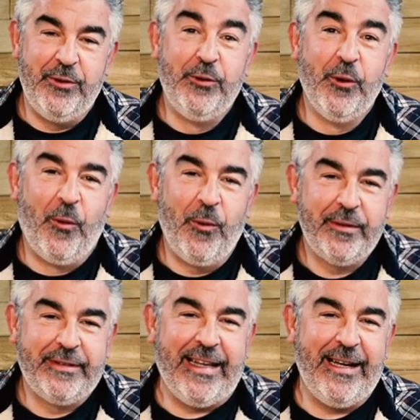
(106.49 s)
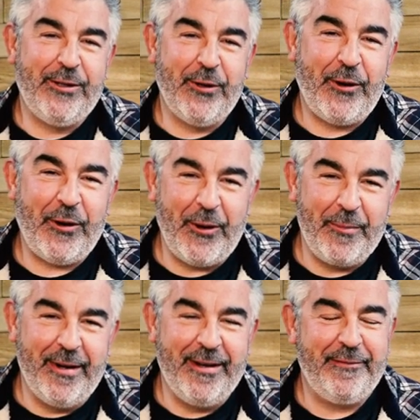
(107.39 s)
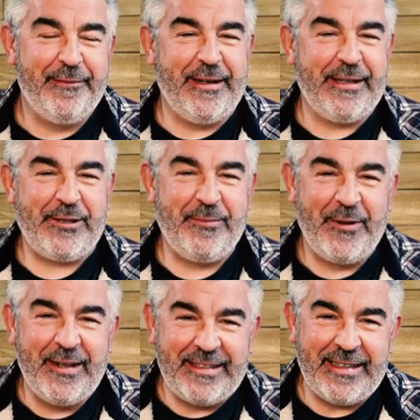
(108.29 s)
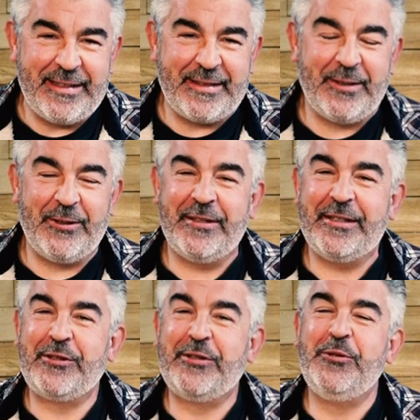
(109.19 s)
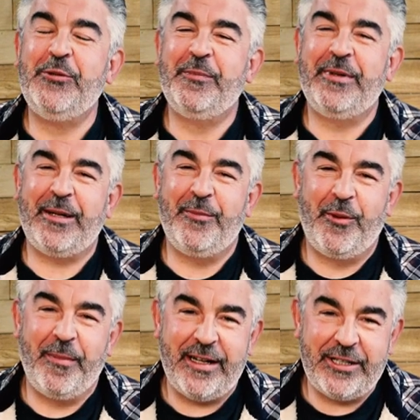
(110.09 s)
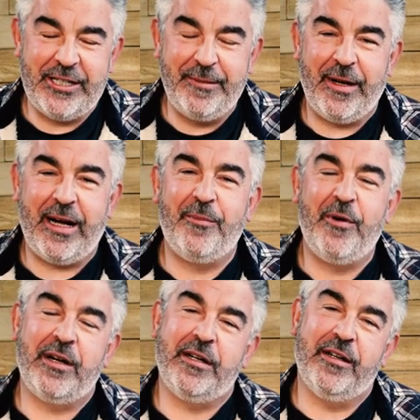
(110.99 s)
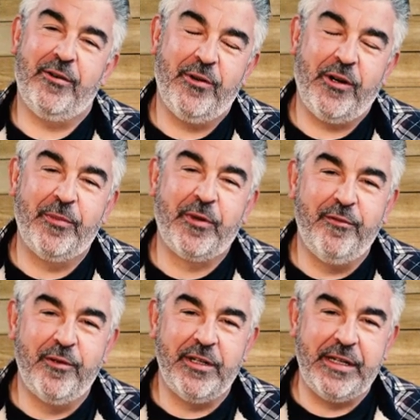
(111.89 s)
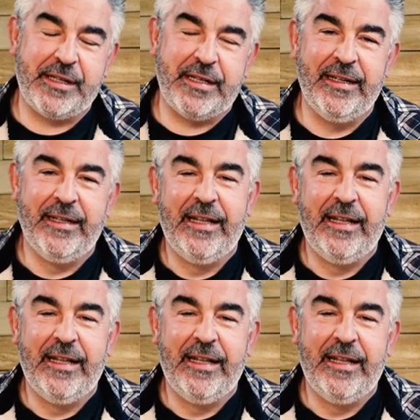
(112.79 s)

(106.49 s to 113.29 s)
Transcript: dont quelques robes vachement intéressants, super bon marché par rapport aux robes que vous connaissez